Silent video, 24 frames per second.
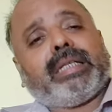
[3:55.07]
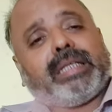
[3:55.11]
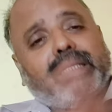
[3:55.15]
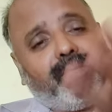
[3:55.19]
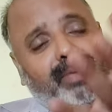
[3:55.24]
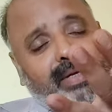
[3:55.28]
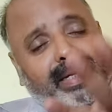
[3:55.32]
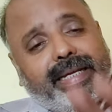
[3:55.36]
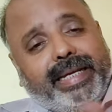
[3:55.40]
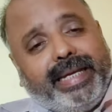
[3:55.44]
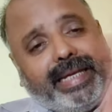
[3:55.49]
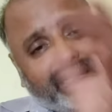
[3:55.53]

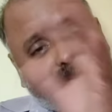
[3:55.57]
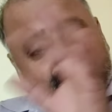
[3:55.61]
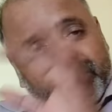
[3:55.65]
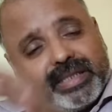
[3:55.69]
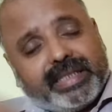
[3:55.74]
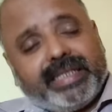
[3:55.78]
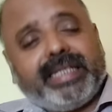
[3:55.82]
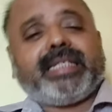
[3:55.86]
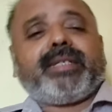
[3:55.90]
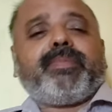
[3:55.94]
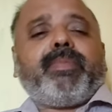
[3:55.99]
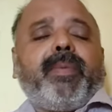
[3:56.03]
केवल
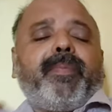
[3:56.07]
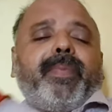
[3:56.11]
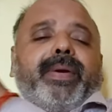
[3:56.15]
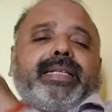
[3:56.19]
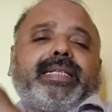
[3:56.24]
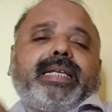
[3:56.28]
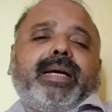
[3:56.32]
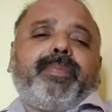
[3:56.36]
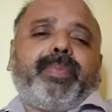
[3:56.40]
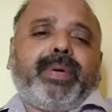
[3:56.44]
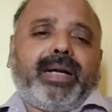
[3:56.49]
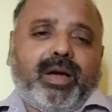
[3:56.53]
एमसीज में
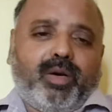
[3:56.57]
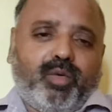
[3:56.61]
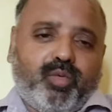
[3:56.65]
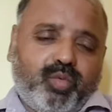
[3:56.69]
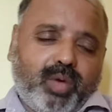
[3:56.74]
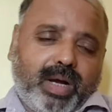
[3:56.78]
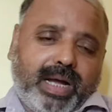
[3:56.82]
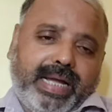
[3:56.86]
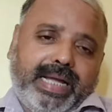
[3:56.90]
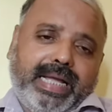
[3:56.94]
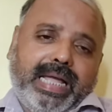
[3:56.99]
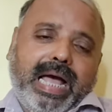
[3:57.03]
पैसा पड़ा
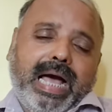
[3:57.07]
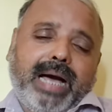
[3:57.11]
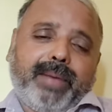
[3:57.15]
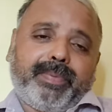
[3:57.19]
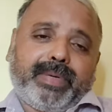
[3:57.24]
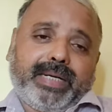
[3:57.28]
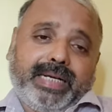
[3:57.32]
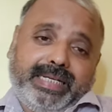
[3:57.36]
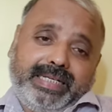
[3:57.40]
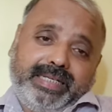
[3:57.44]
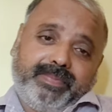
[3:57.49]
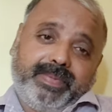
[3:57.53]
हुआ है
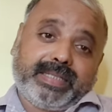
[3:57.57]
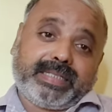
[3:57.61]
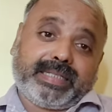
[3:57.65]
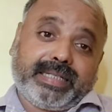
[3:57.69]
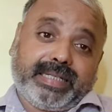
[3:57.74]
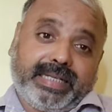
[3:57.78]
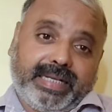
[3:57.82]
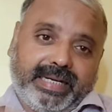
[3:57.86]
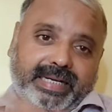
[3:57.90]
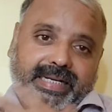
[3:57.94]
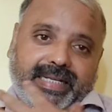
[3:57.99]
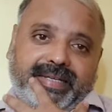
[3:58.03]
आपका
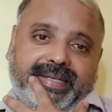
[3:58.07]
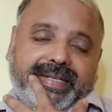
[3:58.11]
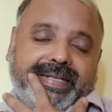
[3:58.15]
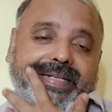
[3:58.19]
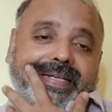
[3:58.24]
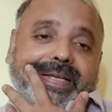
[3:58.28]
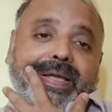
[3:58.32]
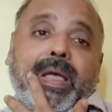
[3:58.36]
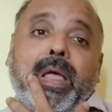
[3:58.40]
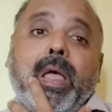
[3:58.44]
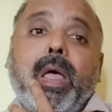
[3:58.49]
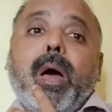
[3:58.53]
इन्वेस्ट करने के
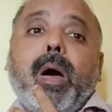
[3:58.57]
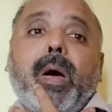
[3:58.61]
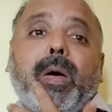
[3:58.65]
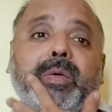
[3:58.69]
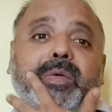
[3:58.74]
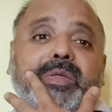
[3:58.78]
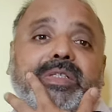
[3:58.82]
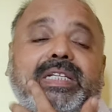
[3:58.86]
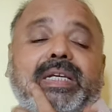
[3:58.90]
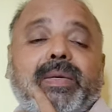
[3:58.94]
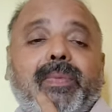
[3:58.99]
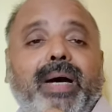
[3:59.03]
लिए
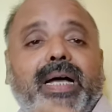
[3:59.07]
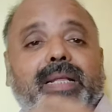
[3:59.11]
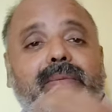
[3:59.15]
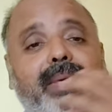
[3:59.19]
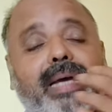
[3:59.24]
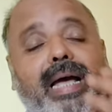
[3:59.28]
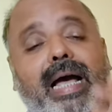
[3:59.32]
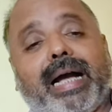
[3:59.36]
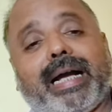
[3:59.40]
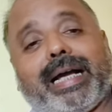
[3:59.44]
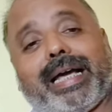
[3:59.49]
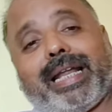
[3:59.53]
और उसके
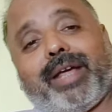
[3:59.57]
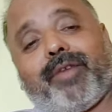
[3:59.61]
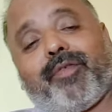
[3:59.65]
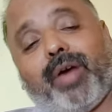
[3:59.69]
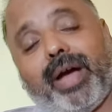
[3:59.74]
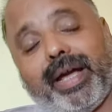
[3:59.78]
बाद में अगर